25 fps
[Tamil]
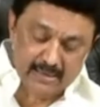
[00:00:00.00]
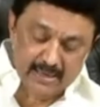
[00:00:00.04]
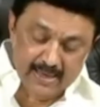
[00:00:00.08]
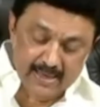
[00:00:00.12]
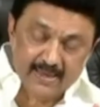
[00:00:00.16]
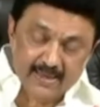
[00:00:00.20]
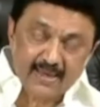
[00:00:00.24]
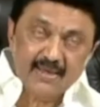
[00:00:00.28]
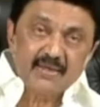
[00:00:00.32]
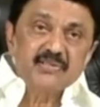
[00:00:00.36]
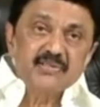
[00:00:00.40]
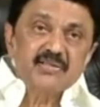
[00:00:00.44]

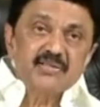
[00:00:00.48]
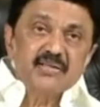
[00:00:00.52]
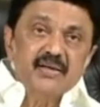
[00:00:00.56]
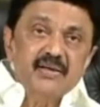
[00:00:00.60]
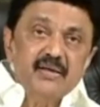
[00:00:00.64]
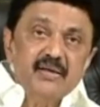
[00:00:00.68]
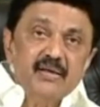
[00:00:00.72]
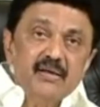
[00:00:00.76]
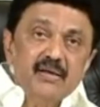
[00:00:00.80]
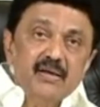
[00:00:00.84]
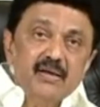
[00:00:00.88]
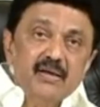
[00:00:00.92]
ஆராய்ச்சி
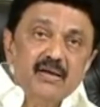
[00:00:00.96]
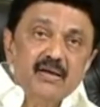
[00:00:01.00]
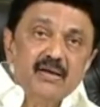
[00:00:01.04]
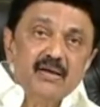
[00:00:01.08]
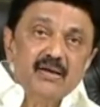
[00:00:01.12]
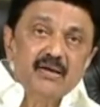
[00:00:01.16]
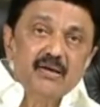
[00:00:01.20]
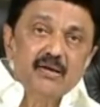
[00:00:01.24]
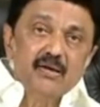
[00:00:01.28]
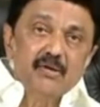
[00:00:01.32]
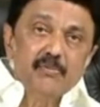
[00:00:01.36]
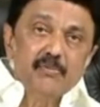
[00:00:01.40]

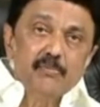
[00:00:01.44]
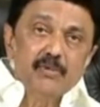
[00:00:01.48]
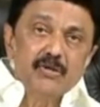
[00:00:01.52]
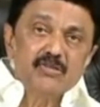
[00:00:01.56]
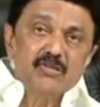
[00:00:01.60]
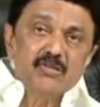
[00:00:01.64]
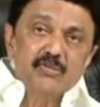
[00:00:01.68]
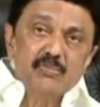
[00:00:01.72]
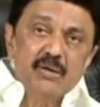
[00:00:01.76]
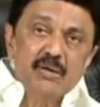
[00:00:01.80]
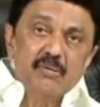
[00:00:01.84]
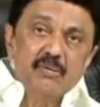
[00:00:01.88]

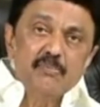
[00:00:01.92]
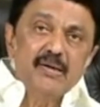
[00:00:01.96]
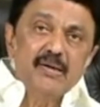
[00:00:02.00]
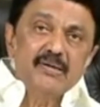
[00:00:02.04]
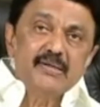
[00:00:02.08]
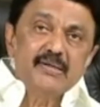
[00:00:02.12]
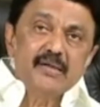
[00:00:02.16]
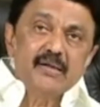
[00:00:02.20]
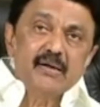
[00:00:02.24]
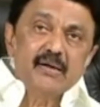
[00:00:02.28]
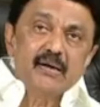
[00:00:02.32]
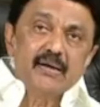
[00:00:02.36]
மற்றும்
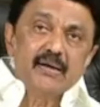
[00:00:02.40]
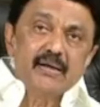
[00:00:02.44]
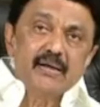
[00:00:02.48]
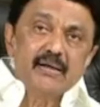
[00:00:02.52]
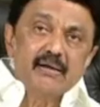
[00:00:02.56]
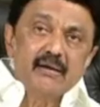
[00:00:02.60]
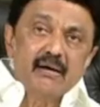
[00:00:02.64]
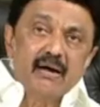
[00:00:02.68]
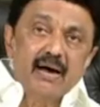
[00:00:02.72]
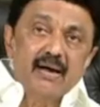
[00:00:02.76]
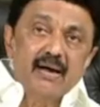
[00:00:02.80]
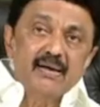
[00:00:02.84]
மேம்பாட்டிற்கான
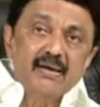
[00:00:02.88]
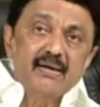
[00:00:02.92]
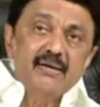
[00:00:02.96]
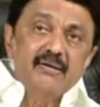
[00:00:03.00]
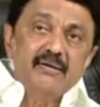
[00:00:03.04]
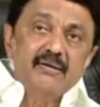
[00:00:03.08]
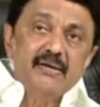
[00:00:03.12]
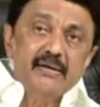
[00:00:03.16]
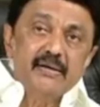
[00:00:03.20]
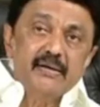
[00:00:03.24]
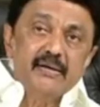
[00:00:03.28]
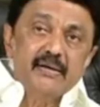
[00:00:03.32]

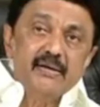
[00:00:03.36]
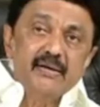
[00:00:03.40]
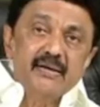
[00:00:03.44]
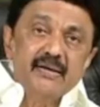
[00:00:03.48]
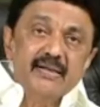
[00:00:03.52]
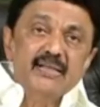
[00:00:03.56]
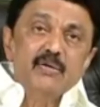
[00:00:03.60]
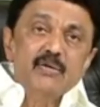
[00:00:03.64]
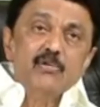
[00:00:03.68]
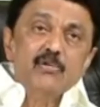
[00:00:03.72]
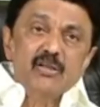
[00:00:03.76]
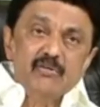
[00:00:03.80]
ஆர்என்டி
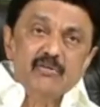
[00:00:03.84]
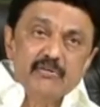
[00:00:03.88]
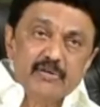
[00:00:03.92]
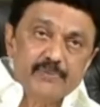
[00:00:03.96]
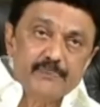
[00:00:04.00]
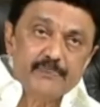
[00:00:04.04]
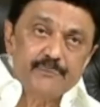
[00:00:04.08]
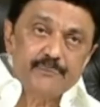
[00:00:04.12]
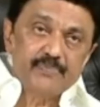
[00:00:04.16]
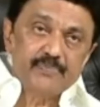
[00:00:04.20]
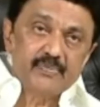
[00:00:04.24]
நிதி உதவி